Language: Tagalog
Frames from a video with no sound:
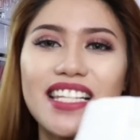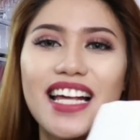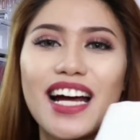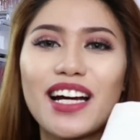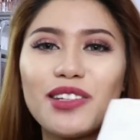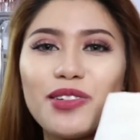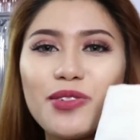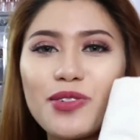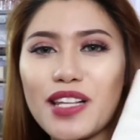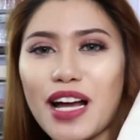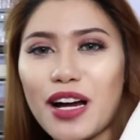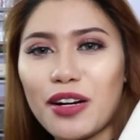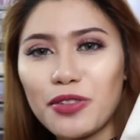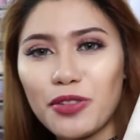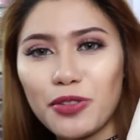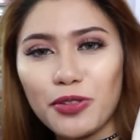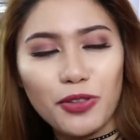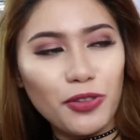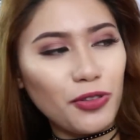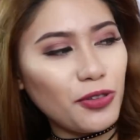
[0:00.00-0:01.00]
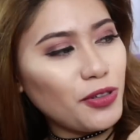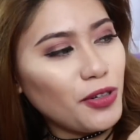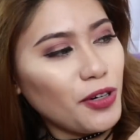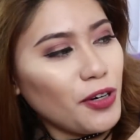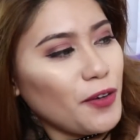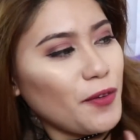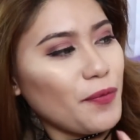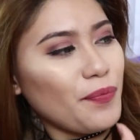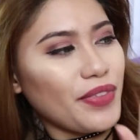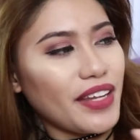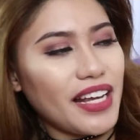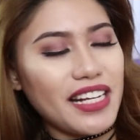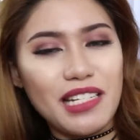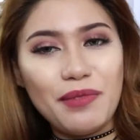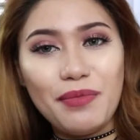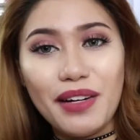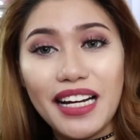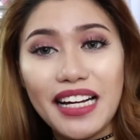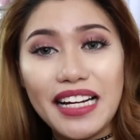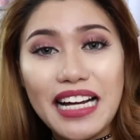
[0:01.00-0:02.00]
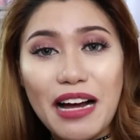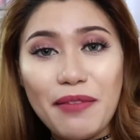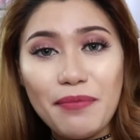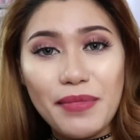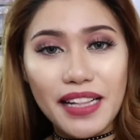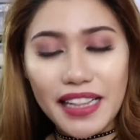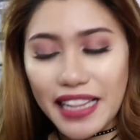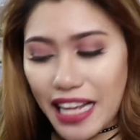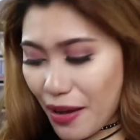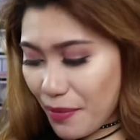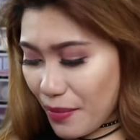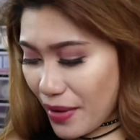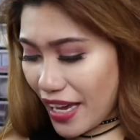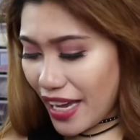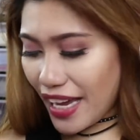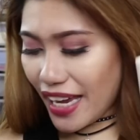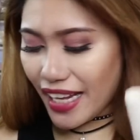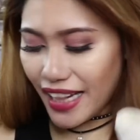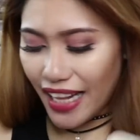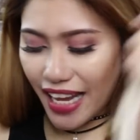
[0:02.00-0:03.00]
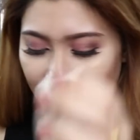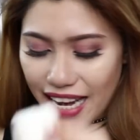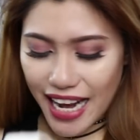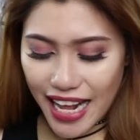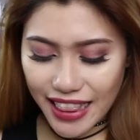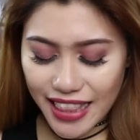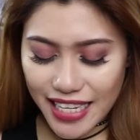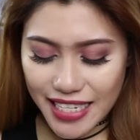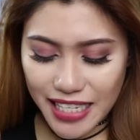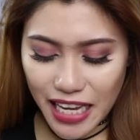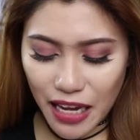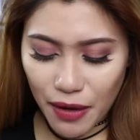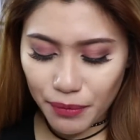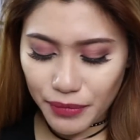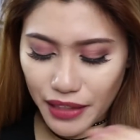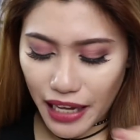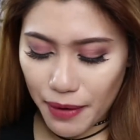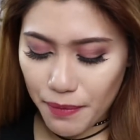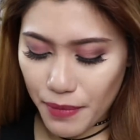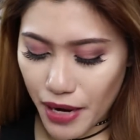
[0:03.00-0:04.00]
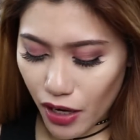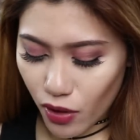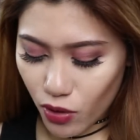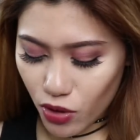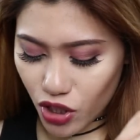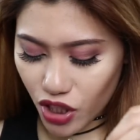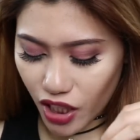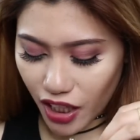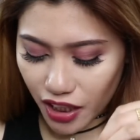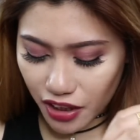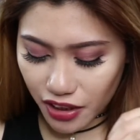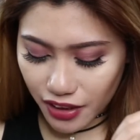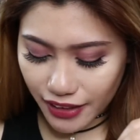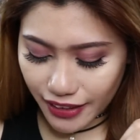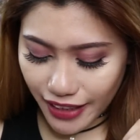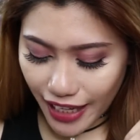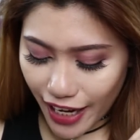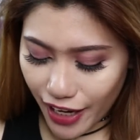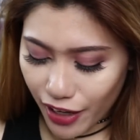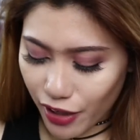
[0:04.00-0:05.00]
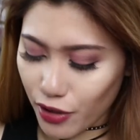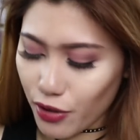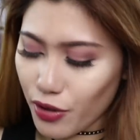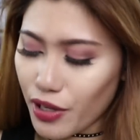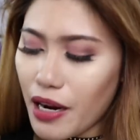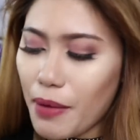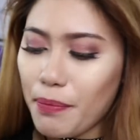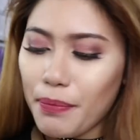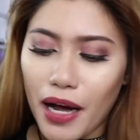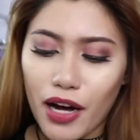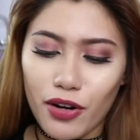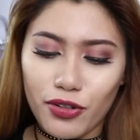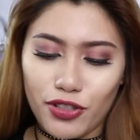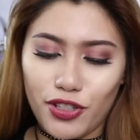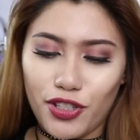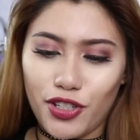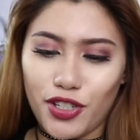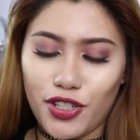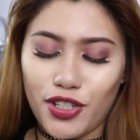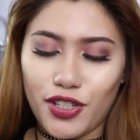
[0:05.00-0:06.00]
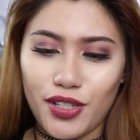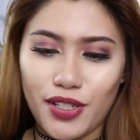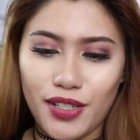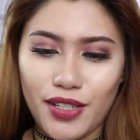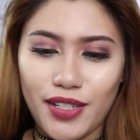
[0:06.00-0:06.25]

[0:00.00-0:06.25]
Saktong-sakto to kasi magagamit namin. And at the same time, meron siyang terno na pouch.